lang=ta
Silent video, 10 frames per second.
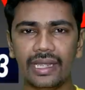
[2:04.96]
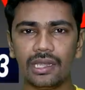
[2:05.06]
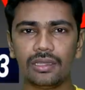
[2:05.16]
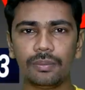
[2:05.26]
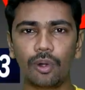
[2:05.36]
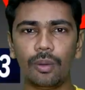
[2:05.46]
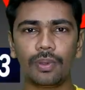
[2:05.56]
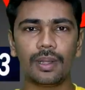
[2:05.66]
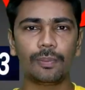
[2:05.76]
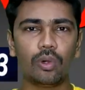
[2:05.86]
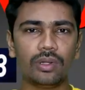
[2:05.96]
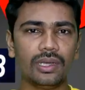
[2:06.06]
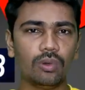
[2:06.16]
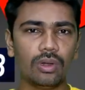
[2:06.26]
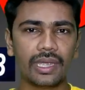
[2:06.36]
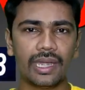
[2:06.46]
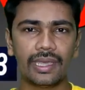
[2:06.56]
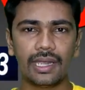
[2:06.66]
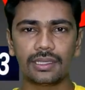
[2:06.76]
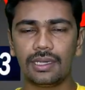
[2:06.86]
டயட்லேருந்து ப்ராப்பராக ப்ரோட்டீன் உங்களுக்கு
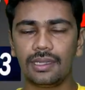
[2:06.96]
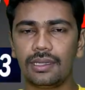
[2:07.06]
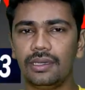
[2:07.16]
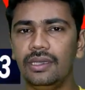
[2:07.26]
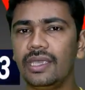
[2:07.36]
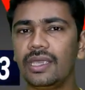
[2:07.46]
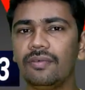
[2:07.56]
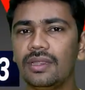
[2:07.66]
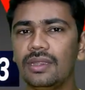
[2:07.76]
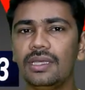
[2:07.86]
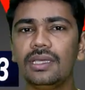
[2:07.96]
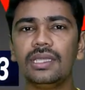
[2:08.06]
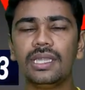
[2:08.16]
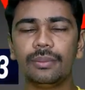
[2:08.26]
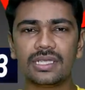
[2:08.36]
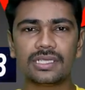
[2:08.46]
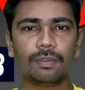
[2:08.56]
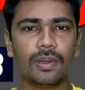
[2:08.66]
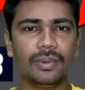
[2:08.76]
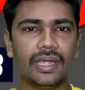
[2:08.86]
கிடைக்கிறதால தான் நீங்கள் வந்து இந்த மாதிரி
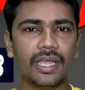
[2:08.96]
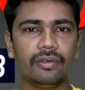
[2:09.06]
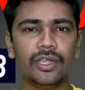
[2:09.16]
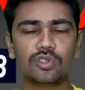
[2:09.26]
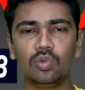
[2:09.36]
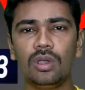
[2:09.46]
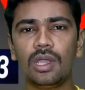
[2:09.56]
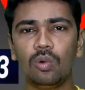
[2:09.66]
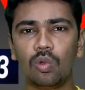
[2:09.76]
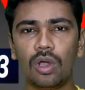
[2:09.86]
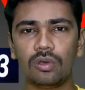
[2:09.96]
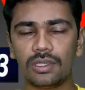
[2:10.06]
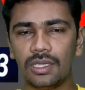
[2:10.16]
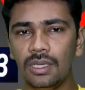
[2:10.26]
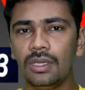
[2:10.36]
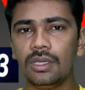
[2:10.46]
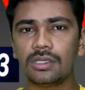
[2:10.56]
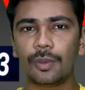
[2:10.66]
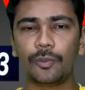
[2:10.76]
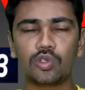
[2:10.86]
சப்ளிமெண்ட் எடுக்க வேண்டிய சூழ்நிலை உருவாகுது
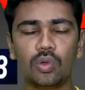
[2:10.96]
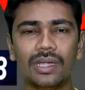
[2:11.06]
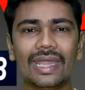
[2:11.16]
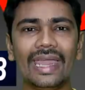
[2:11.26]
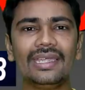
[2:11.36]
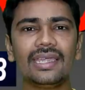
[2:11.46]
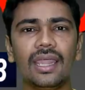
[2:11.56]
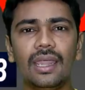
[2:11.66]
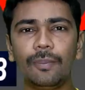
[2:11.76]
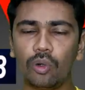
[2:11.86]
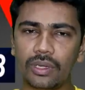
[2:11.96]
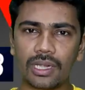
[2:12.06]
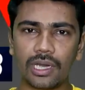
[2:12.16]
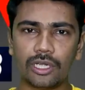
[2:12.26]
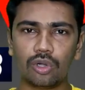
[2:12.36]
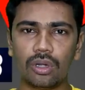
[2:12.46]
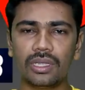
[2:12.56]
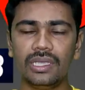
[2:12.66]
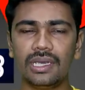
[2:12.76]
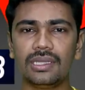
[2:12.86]
சப்போஸ் உங்க டயட் நல்ல ப்ரோட்டீன்
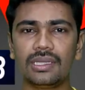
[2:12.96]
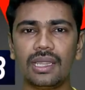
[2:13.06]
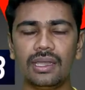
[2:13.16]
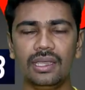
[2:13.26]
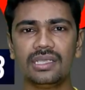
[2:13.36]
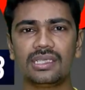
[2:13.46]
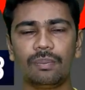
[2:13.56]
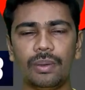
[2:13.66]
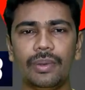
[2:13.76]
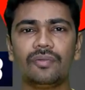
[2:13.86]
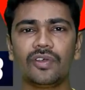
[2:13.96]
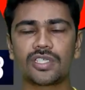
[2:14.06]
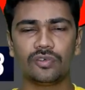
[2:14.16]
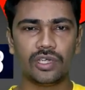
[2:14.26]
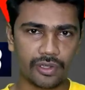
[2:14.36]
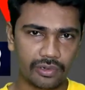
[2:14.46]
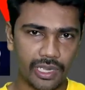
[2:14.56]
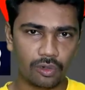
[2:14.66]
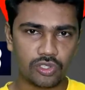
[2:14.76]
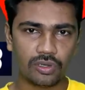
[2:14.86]
கண்டென்ட்டோட இருக்குதுன்னா நீங்க சப்ளிமெண்ட் ஃபர்ஸ்ட் ஆஃப் ஆல் எடுக்க
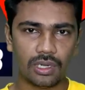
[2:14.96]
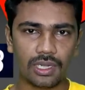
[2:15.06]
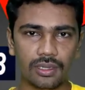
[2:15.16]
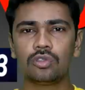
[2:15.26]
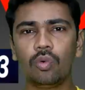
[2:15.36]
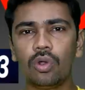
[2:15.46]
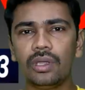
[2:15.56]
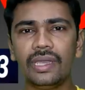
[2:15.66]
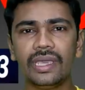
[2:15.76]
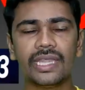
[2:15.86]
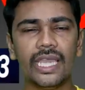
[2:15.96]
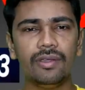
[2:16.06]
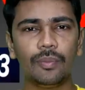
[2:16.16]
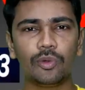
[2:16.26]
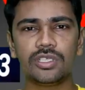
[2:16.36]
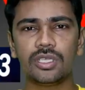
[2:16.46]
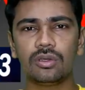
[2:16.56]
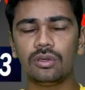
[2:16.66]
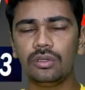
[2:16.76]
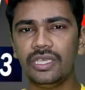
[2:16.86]
வேண்டிய அவசியம் இல்லை ஸோ ஒன்னு நீங்க தெளிவா
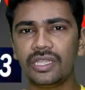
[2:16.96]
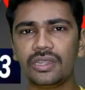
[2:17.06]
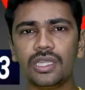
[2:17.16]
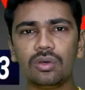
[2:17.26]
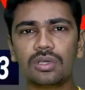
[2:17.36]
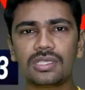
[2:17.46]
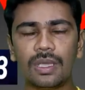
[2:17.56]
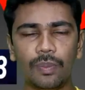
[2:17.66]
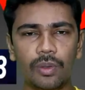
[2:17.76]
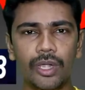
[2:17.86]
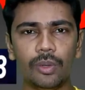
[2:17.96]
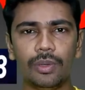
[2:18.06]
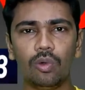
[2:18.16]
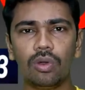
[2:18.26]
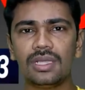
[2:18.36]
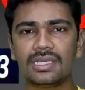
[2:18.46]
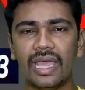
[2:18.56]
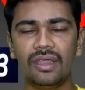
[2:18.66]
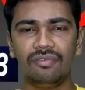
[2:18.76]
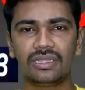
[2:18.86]
புரிஞ்சுக்கணும் எந்த ஒரு சப்ளிமெண்ட்டுமே உங்களுக்கு
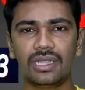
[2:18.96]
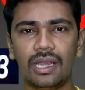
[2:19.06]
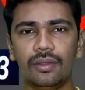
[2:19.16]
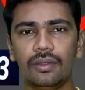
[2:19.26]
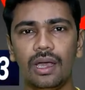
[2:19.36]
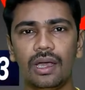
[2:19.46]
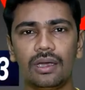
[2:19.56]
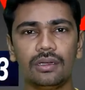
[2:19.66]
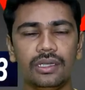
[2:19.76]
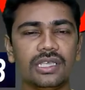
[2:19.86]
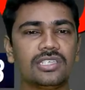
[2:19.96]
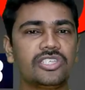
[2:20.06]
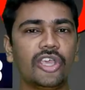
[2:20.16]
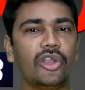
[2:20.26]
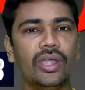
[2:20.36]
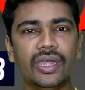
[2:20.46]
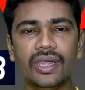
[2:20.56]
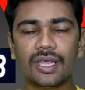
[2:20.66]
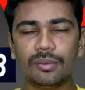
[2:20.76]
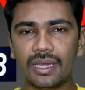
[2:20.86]
சைட் எஃபெக்ட் தராது ஆ நீங்க ஸ்டெராய்டு
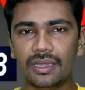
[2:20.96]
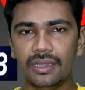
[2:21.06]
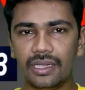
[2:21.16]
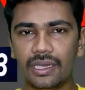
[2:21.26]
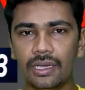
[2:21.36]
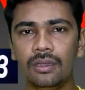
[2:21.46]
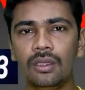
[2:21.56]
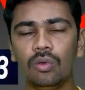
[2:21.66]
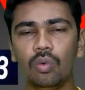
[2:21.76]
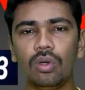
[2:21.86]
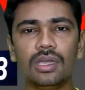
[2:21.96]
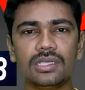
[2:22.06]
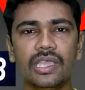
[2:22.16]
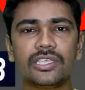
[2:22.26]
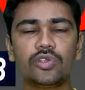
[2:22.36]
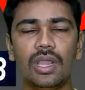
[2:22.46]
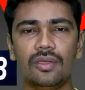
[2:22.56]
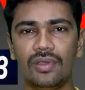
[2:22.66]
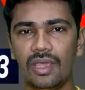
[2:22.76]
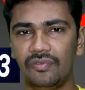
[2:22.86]
எடுக்கிற மாதிரி இருந்தீங்கன்னா உங்களுக்கு செக்ஷுவல்
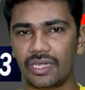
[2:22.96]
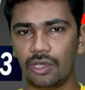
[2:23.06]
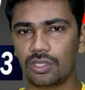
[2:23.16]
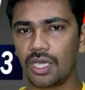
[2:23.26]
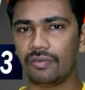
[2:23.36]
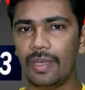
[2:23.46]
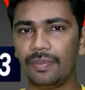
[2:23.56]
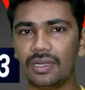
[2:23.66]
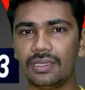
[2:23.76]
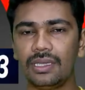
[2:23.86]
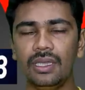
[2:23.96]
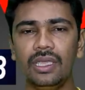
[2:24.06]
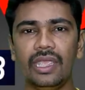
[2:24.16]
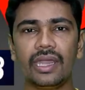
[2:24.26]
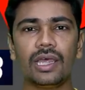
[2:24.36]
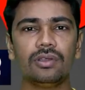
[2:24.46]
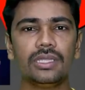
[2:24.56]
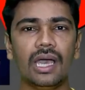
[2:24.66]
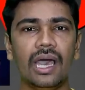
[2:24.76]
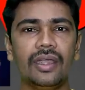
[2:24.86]
லைஃப்பில் எஃபெக்ட் ஆகிறதுக்கான வாய்ப்பு இருக்குது ஏன்னா
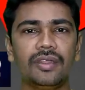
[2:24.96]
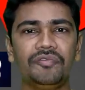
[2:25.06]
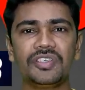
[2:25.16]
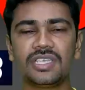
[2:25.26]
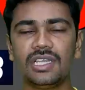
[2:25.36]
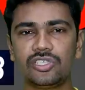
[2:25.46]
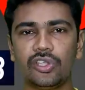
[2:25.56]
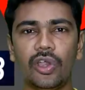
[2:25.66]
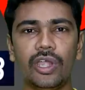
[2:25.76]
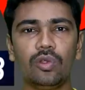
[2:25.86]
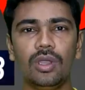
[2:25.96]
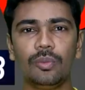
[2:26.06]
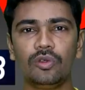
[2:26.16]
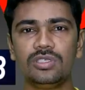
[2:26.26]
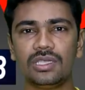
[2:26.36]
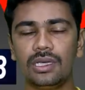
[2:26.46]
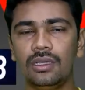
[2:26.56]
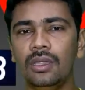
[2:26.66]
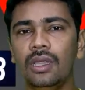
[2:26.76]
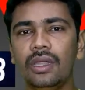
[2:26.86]
வந்து ஆர்டிஃபிஷியலாக ஸ்டெராய்டு உள்ளே போச்சுன்னா
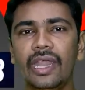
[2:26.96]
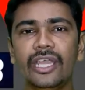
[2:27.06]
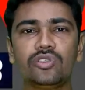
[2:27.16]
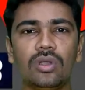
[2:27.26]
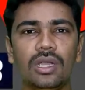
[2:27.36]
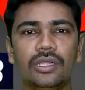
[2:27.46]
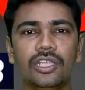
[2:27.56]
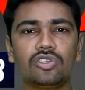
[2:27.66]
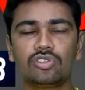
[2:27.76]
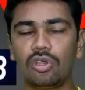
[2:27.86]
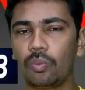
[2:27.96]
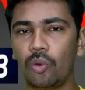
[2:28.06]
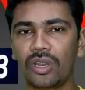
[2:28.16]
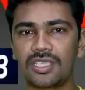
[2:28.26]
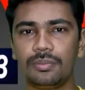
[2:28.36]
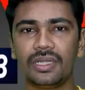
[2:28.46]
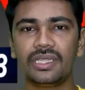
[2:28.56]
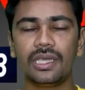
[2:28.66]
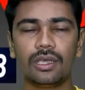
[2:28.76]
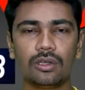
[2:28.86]
நேச்சுரலா டெஸ்டோஸ்டரான் ப்ரொடக்ஷன்
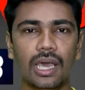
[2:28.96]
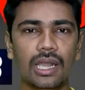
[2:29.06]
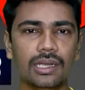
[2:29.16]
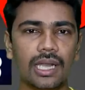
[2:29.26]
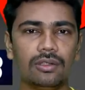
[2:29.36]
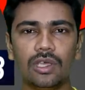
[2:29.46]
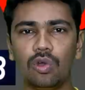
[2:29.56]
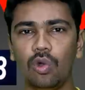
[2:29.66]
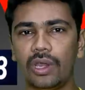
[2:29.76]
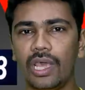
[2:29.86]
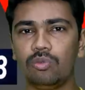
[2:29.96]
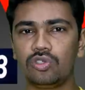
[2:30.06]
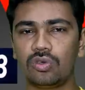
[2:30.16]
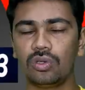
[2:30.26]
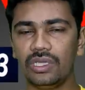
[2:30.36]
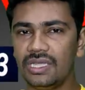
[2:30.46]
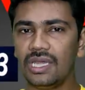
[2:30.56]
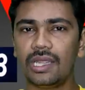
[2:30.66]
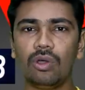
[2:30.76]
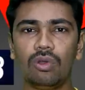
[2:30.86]
பாத்தீங்கன்னா நாளுக்கு நாள் வந்து குறைய ஆரம்பிச்சிடும்
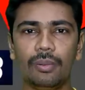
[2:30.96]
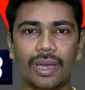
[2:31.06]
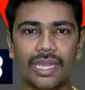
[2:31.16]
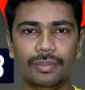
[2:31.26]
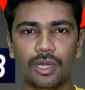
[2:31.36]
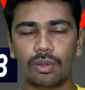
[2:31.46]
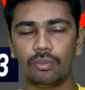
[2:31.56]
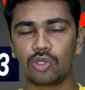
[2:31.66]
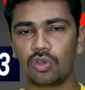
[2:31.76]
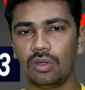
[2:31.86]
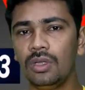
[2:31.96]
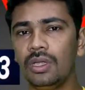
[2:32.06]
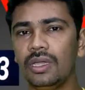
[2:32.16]
இதுல தான் உங்களுக்கு பாதிப்பு ஏற்படும் அவசரம்